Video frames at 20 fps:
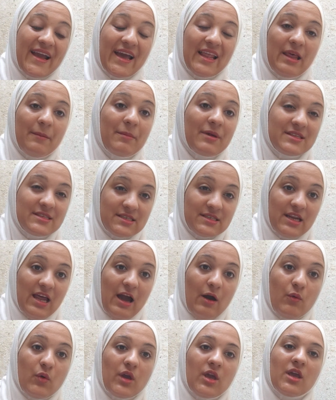كلام كتير
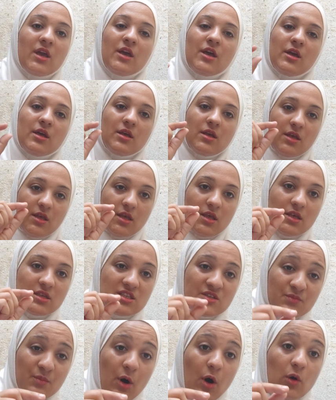قوي
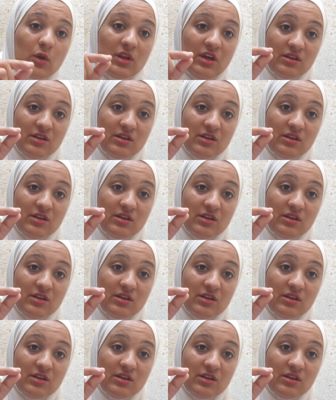اسمعوا